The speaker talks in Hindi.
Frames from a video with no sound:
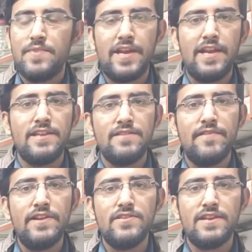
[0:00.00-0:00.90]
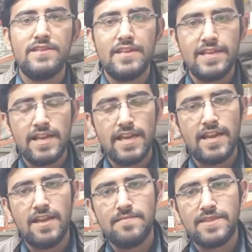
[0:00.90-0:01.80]
प्राइस वीडियो के अंदर
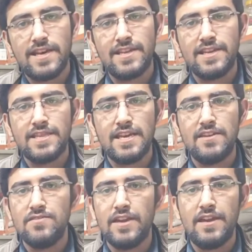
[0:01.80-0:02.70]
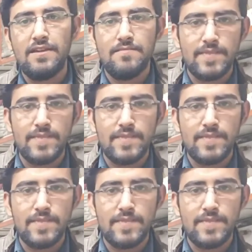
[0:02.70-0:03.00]
इसलिए नहीं बता सकता क्योंकि